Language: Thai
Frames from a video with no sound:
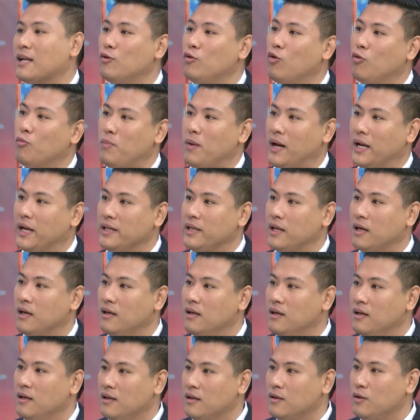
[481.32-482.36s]
เราลงไปเนี่ย
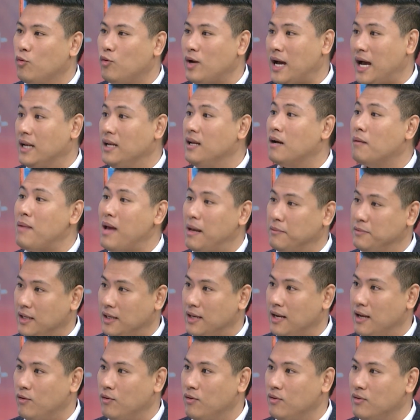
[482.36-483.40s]
ลูกค้าเลือกแบบจาก
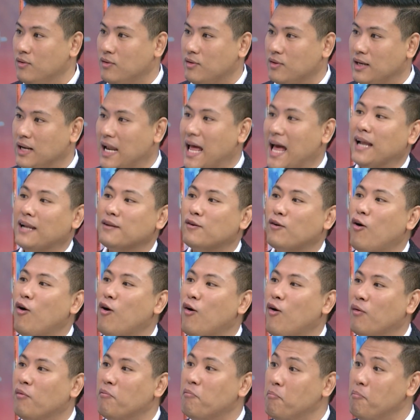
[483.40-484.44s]
เราร้านก็
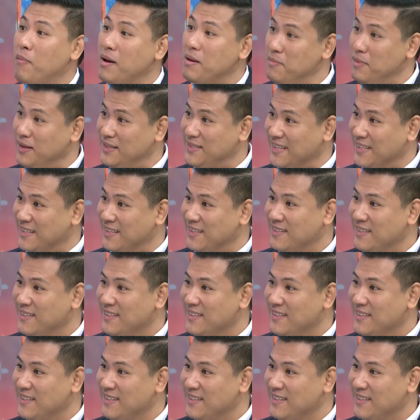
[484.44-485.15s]
ไม่มีสิทธิ์